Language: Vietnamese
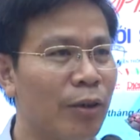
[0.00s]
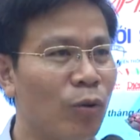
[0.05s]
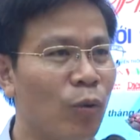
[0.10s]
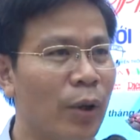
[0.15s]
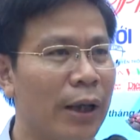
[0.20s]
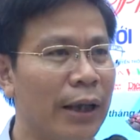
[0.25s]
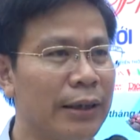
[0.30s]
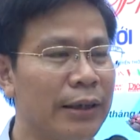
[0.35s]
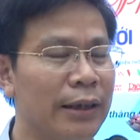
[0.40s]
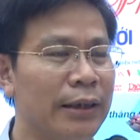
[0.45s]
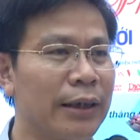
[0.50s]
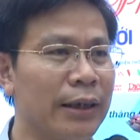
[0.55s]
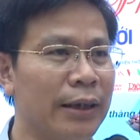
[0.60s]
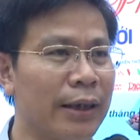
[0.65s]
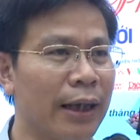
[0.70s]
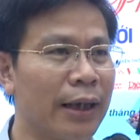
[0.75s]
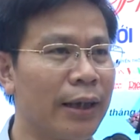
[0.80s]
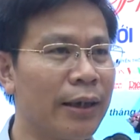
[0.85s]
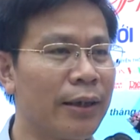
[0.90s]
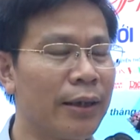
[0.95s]
Thông qua cái chương trình
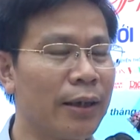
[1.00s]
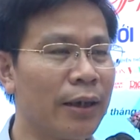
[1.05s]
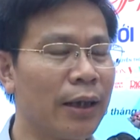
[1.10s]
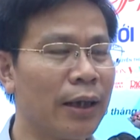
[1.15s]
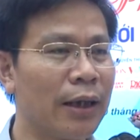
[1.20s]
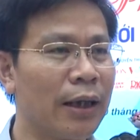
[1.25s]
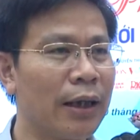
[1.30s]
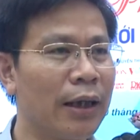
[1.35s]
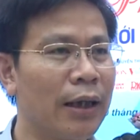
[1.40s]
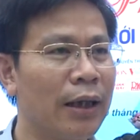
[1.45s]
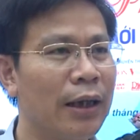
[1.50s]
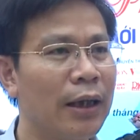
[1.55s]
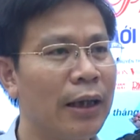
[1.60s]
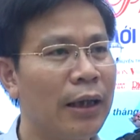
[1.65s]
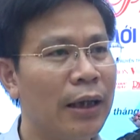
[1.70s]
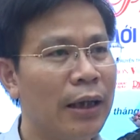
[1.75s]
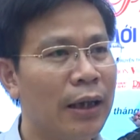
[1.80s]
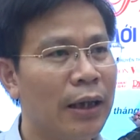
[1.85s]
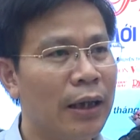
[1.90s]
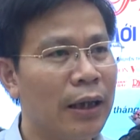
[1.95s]
này thì à,
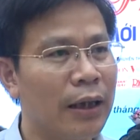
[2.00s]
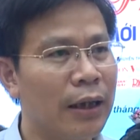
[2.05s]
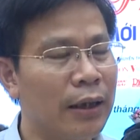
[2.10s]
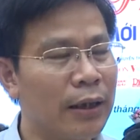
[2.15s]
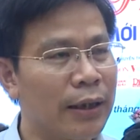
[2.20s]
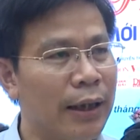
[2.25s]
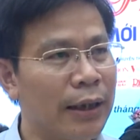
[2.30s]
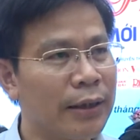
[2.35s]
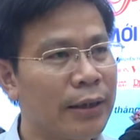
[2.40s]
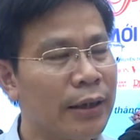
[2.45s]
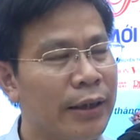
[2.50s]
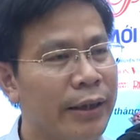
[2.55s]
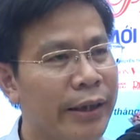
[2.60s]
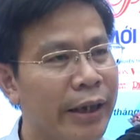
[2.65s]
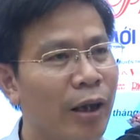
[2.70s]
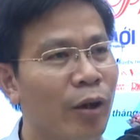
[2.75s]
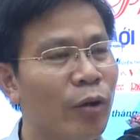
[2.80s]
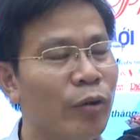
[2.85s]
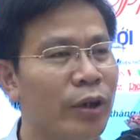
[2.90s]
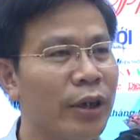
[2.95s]
à, đã rất
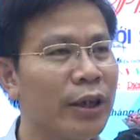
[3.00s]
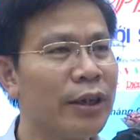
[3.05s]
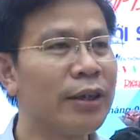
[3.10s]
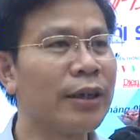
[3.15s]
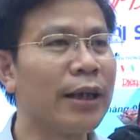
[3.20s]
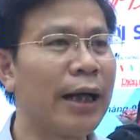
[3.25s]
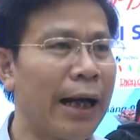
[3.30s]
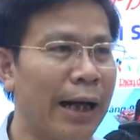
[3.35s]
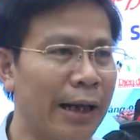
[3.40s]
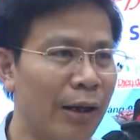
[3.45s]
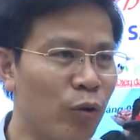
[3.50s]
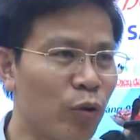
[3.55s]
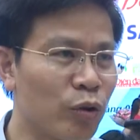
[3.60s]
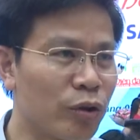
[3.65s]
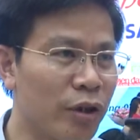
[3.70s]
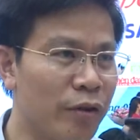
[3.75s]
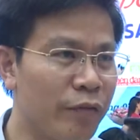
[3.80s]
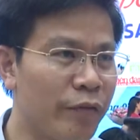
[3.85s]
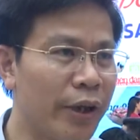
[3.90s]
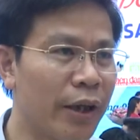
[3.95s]
nhiều những cái dự án của
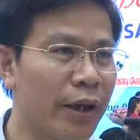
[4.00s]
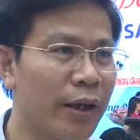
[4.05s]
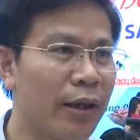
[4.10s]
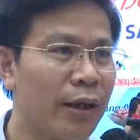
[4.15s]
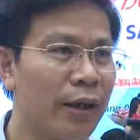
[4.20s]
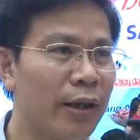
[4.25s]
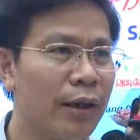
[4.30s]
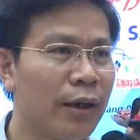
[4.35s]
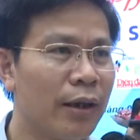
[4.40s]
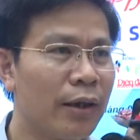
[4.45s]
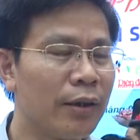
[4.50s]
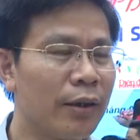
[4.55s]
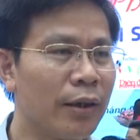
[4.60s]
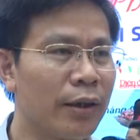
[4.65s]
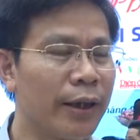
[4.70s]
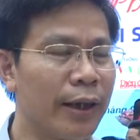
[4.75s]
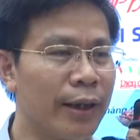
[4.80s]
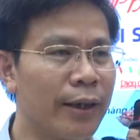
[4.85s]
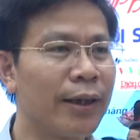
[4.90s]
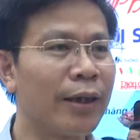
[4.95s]
sinh viên
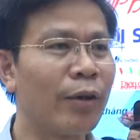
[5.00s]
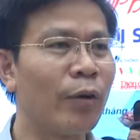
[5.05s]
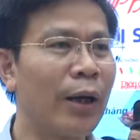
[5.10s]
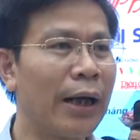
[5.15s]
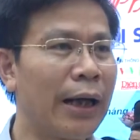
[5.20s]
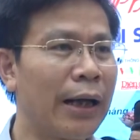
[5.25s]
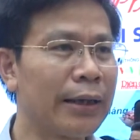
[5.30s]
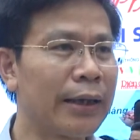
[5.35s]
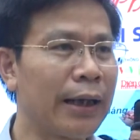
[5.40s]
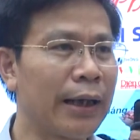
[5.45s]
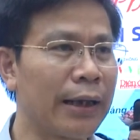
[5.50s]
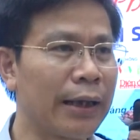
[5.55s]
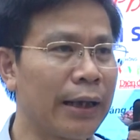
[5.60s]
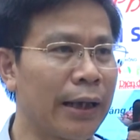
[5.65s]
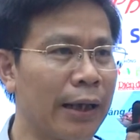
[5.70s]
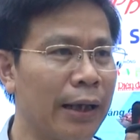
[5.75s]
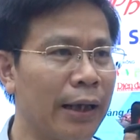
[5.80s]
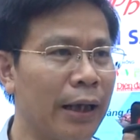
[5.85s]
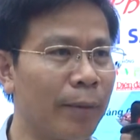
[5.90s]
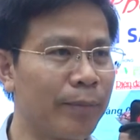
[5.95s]
được hiện thực hóa thành
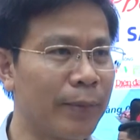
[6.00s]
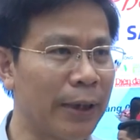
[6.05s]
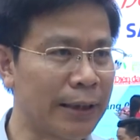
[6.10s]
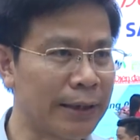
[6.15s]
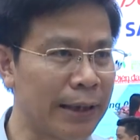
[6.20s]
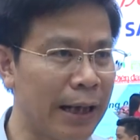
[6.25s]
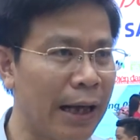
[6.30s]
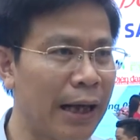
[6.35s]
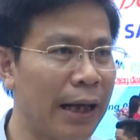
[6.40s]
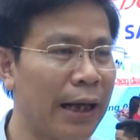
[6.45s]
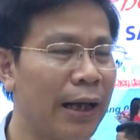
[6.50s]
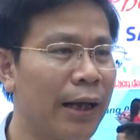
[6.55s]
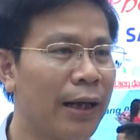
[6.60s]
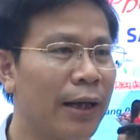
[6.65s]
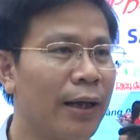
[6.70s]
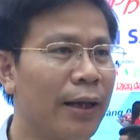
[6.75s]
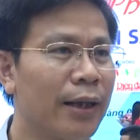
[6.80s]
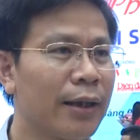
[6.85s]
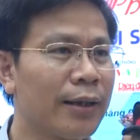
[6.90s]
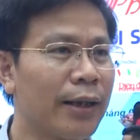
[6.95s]
các hợp tác xã,
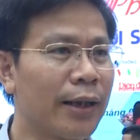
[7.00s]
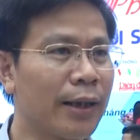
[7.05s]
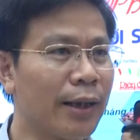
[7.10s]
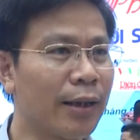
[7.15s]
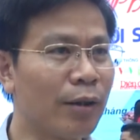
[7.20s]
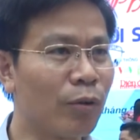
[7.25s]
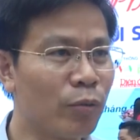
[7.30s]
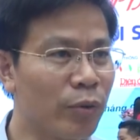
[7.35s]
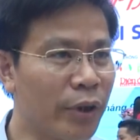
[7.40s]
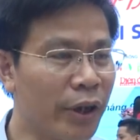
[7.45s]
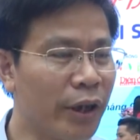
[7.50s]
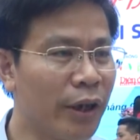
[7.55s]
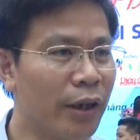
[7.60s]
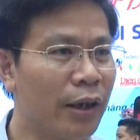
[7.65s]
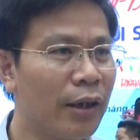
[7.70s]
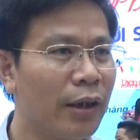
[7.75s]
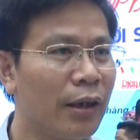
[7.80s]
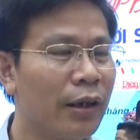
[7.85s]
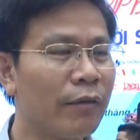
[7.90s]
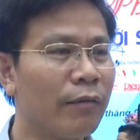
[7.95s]
thành các công ty
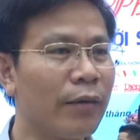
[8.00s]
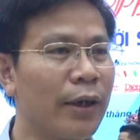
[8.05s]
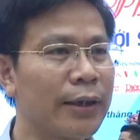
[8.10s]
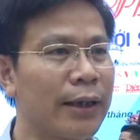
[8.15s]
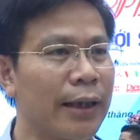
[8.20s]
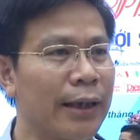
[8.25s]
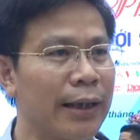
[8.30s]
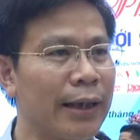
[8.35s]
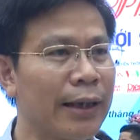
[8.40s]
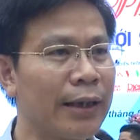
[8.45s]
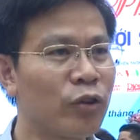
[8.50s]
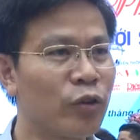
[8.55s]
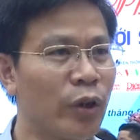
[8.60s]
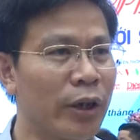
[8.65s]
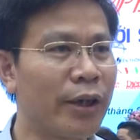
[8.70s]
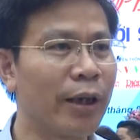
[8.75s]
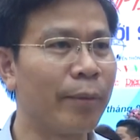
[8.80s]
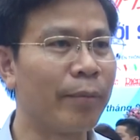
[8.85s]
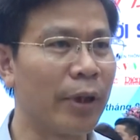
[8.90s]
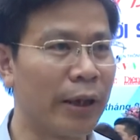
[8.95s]
và thành các cái
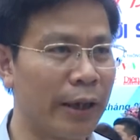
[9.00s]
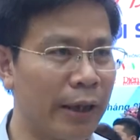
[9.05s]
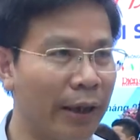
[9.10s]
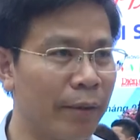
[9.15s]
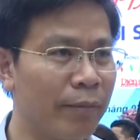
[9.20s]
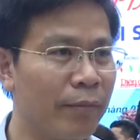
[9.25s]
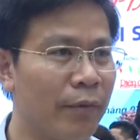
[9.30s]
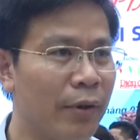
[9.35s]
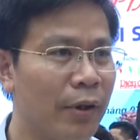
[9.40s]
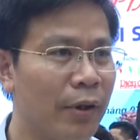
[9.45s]
doanh nghiệp khởi nghiệp.